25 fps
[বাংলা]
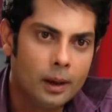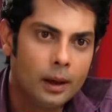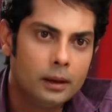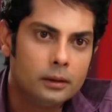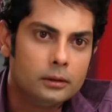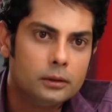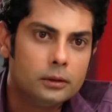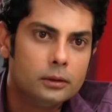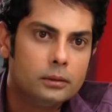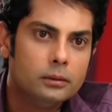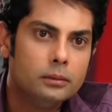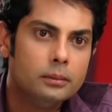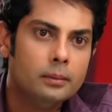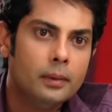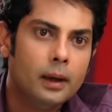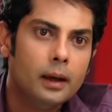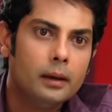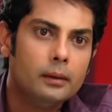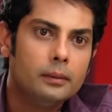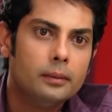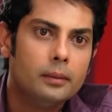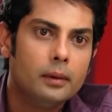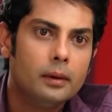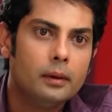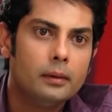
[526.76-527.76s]
যমজ
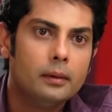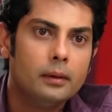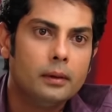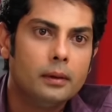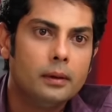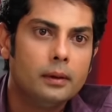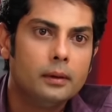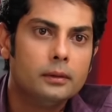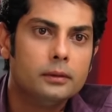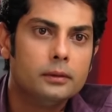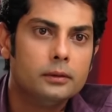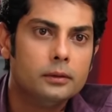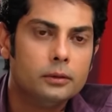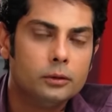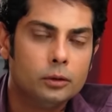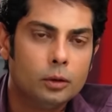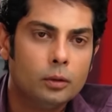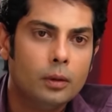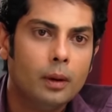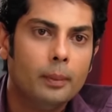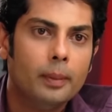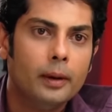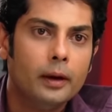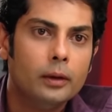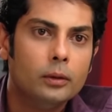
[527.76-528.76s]
আমি
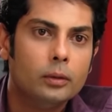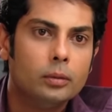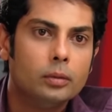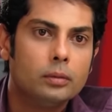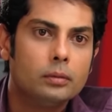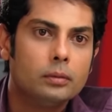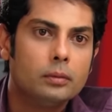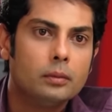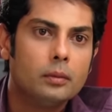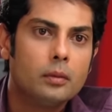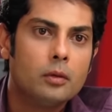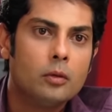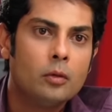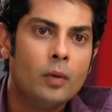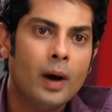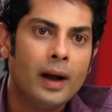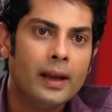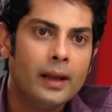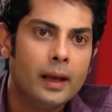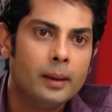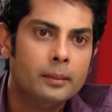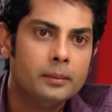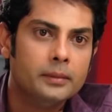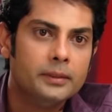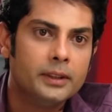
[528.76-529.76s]
যমজ ভাই
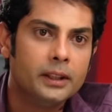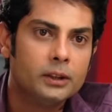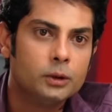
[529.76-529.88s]
ওয়াই এম